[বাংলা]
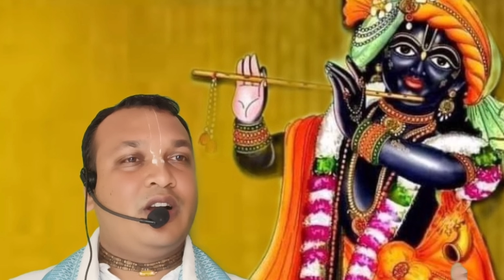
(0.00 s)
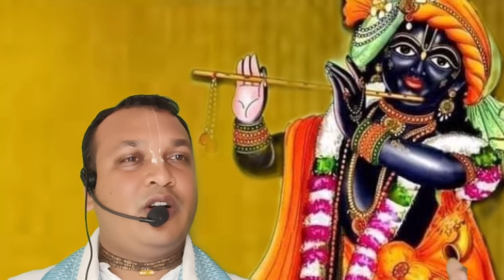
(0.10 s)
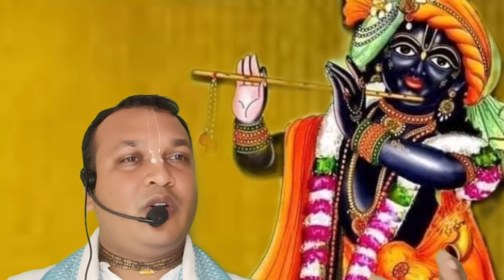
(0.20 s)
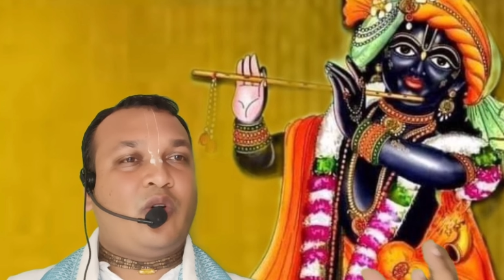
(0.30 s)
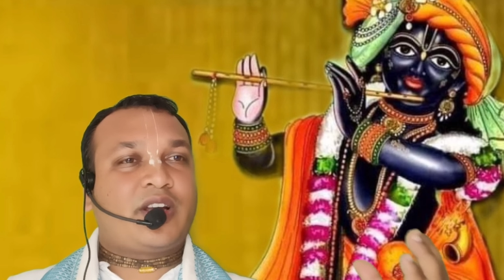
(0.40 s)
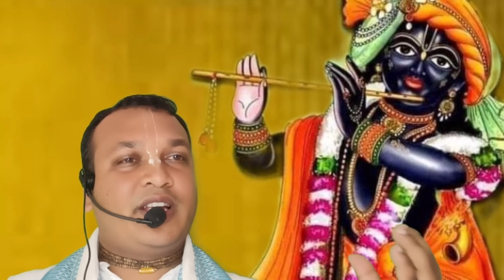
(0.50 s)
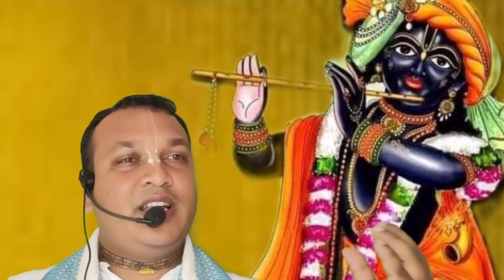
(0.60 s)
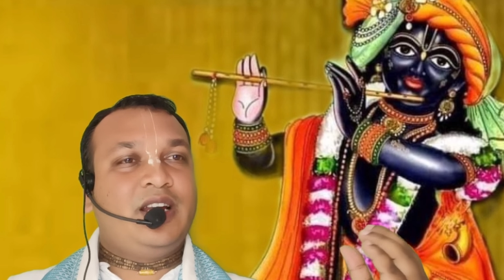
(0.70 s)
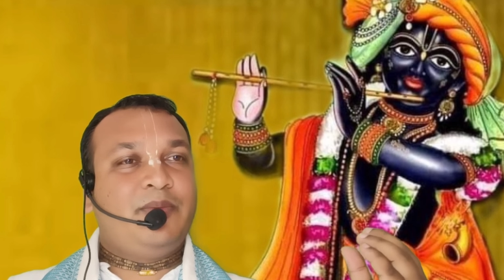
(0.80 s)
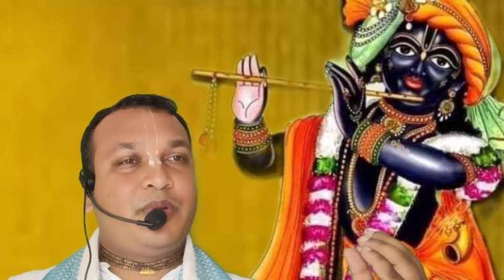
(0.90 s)
অখিল
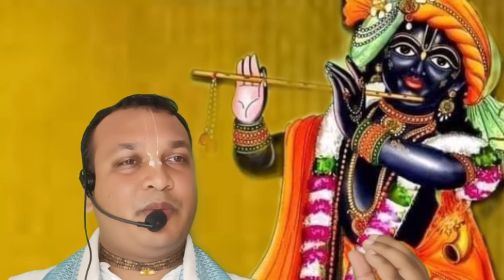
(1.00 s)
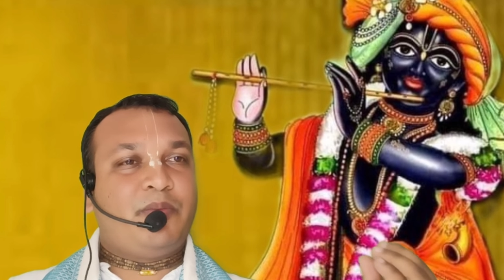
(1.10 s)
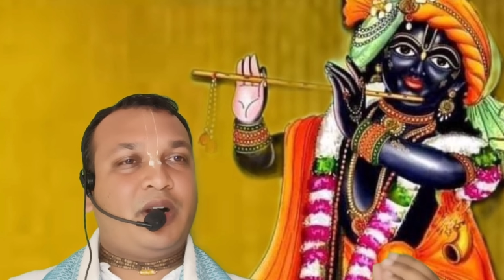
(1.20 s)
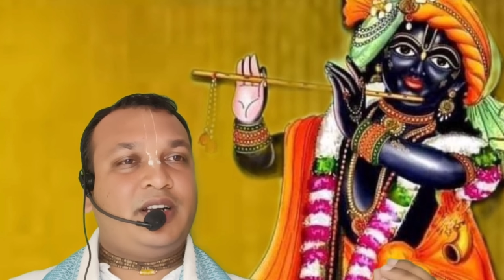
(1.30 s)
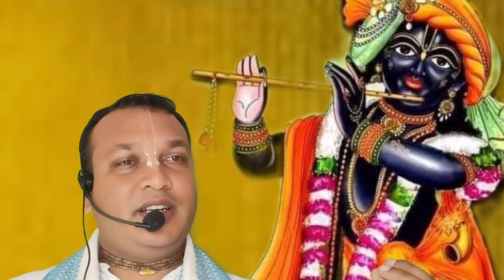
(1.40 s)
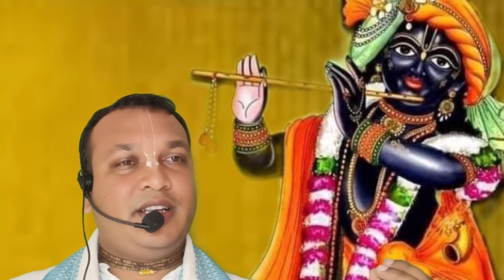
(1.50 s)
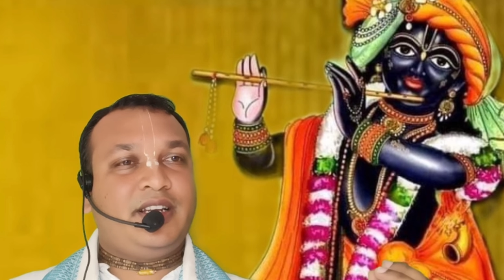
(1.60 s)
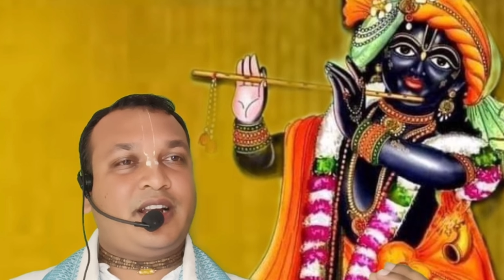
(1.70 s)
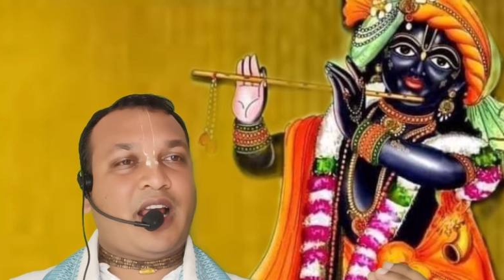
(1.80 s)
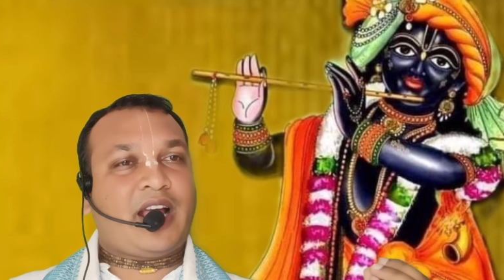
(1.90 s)
ব্রহ্মাণ্ডের
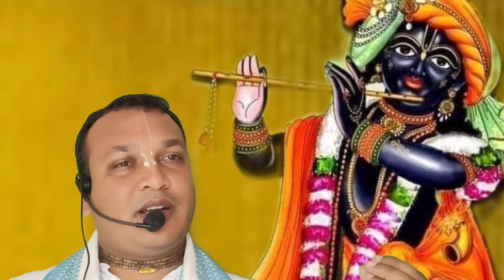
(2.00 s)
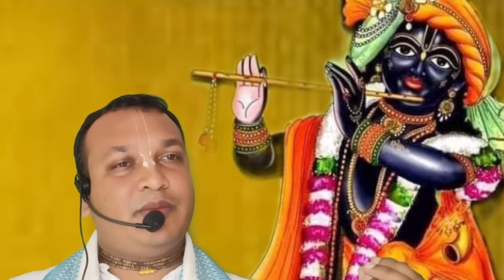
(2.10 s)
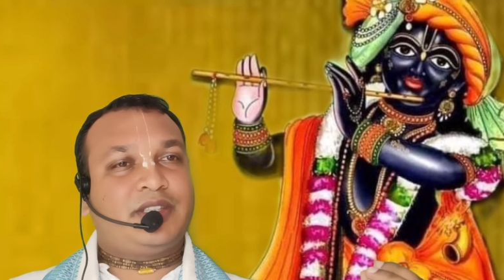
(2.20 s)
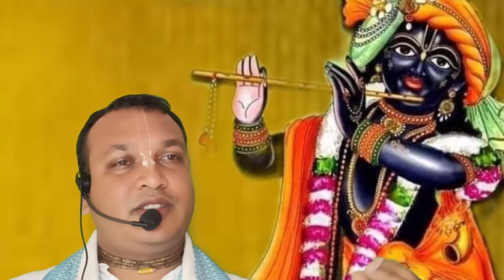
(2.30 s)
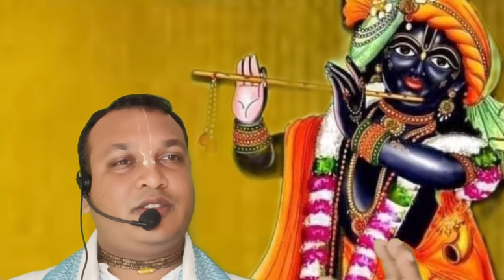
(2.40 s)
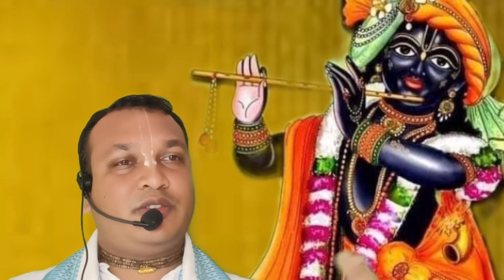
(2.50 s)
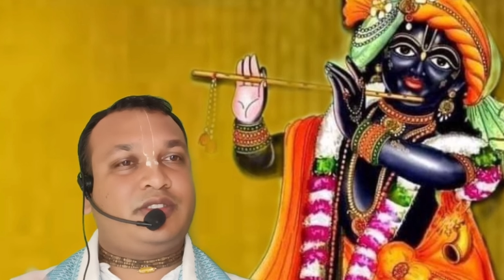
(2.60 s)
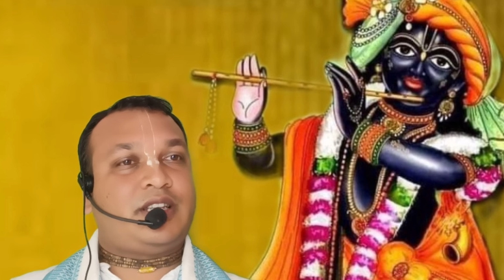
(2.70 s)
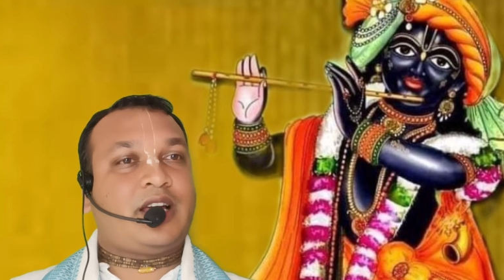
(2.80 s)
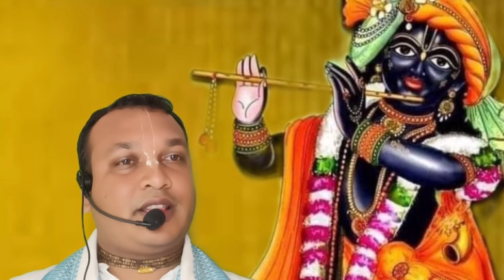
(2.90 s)
একমাত্র
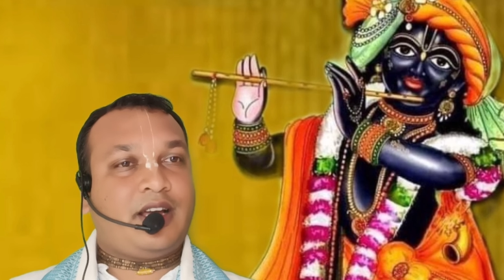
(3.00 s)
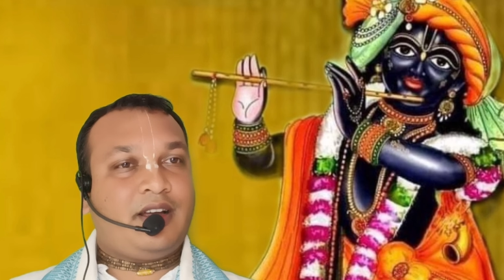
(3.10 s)
ত্রাতা